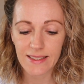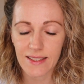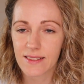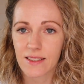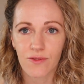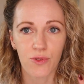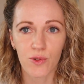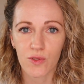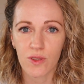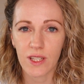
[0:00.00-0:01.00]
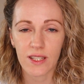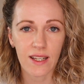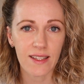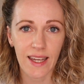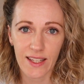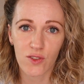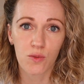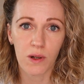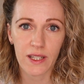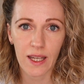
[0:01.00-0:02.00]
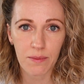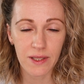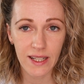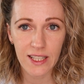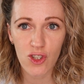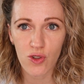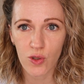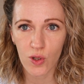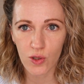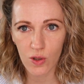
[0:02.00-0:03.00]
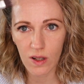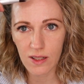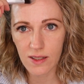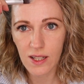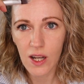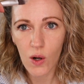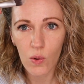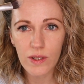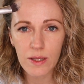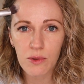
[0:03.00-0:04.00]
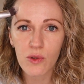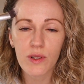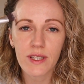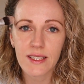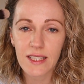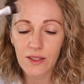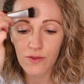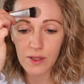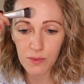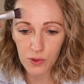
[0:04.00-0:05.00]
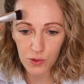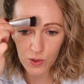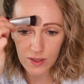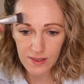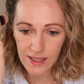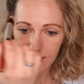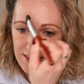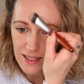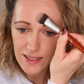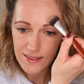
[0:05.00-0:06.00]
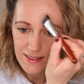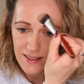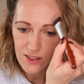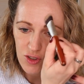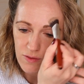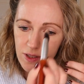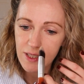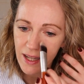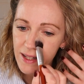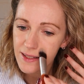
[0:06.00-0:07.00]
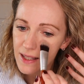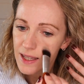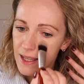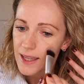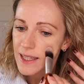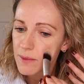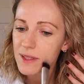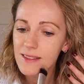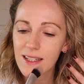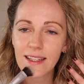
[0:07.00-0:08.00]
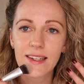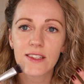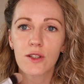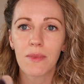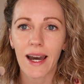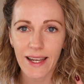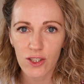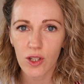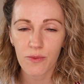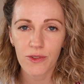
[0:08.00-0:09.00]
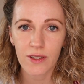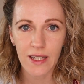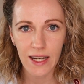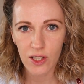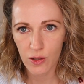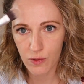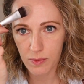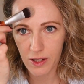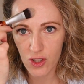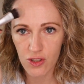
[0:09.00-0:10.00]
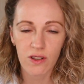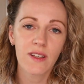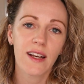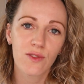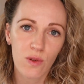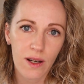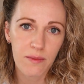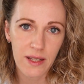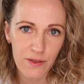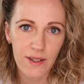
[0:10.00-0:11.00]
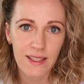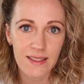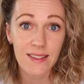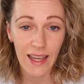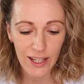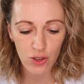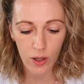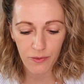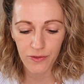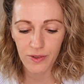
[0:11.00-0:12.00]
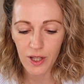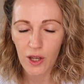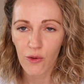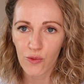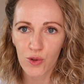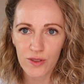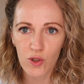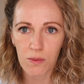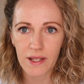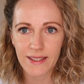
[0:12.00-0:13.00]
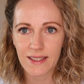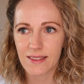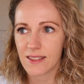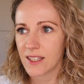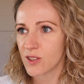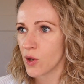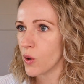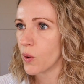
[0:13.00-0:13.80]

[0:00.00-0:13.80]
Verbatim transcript: Das funktioniert echt super. Ihr habt eine richtig schöne Kontrolle und ihr benötigt nicht viel Produkt. Es lässt sich alles sehr, sehr schön verteilen. Ich habe tatsächlich jetzt nochmal ein Tröpfchen nachgenommen für meine Stirn. Also im Endeffekt jetzt drei Tropfen fürs komplette Gesicht.